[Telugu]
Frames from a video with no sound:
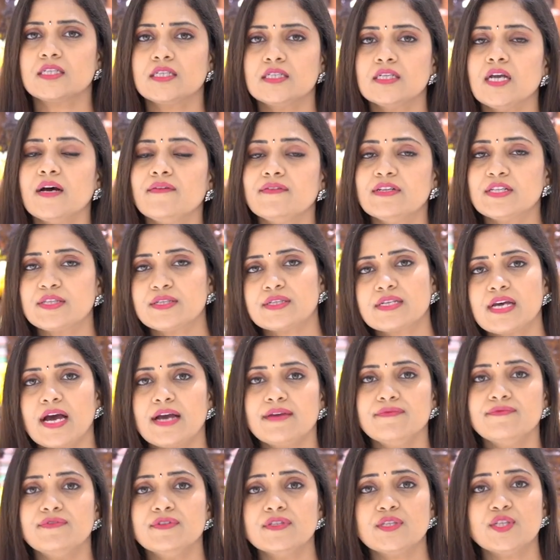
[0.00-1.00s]
సో నవ్ ఇట్స్
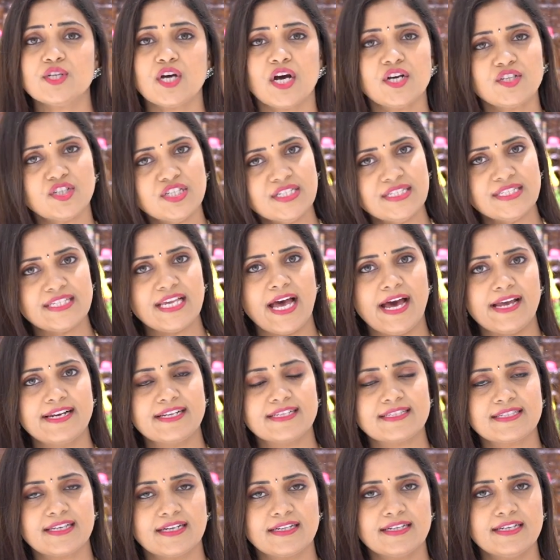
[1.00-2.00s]
టైమ్ ఫర్ జార్జెట్
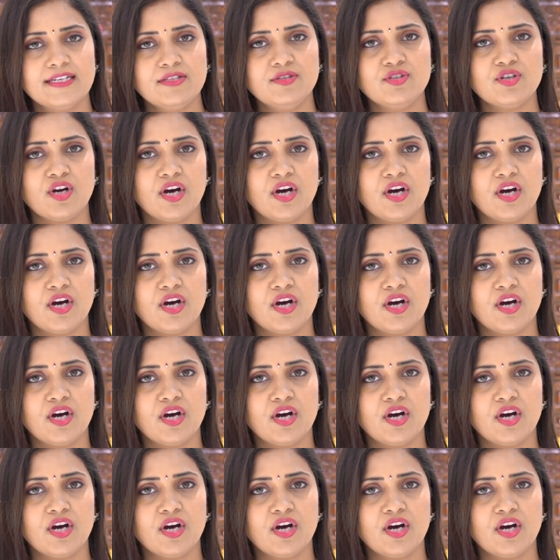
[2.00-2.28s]
సారీస్ అండి